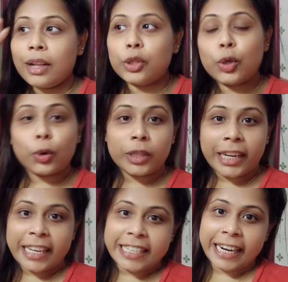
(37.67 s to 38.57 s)
তো
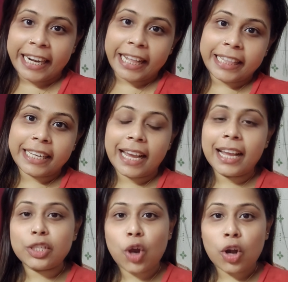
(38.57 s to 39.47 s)
ওদেরকে ছেড়ে দিয়ে
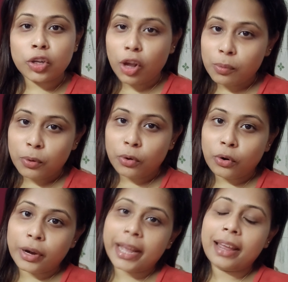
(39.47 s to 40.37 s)
জল টল
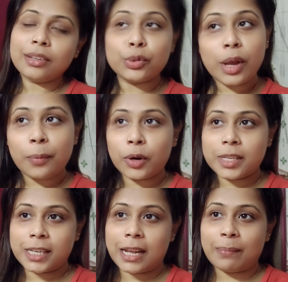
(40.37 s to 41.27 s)
ভরে শুয়ে
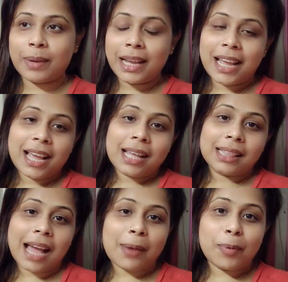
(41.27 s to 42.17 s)
পড়েছিলাম
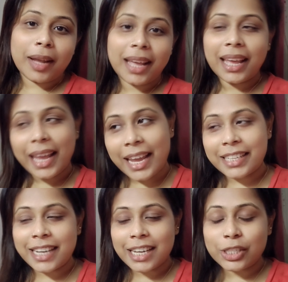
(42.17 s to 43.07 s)
তারপরে এই
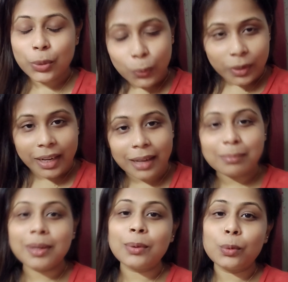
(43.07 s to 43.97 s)
জাস্ট উঠলাম
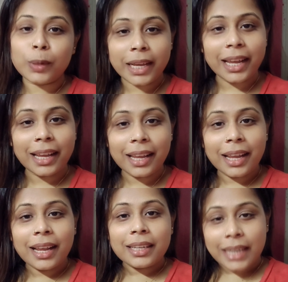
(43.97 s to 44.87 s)
উঠে
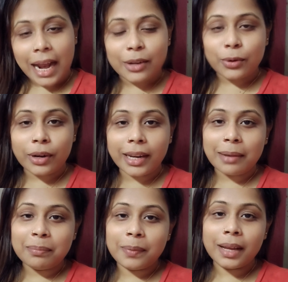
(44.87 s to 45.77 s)
স্নান
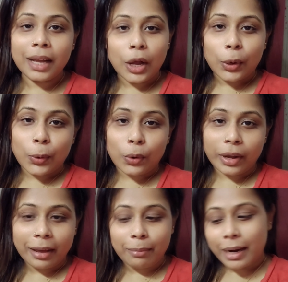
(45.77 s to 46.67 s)
করলাম
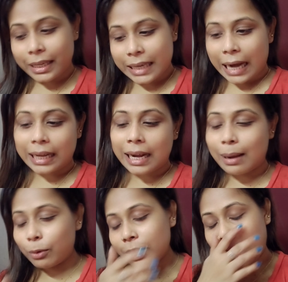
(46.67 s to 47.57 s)
করে এবার চাটা
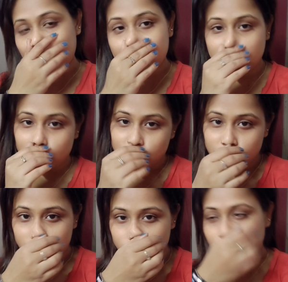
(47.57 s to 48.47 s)
খাবো তারপরে সমস্ত
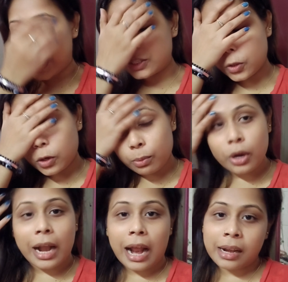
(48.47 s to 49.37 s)
কিছু কাজ করব
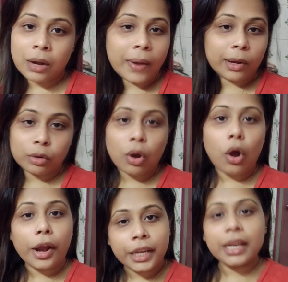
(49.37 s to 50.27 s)
রান্নাও এখনও
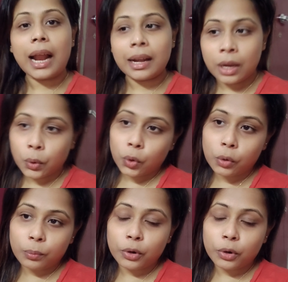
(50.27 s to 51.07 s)
হয়নি রান্না করব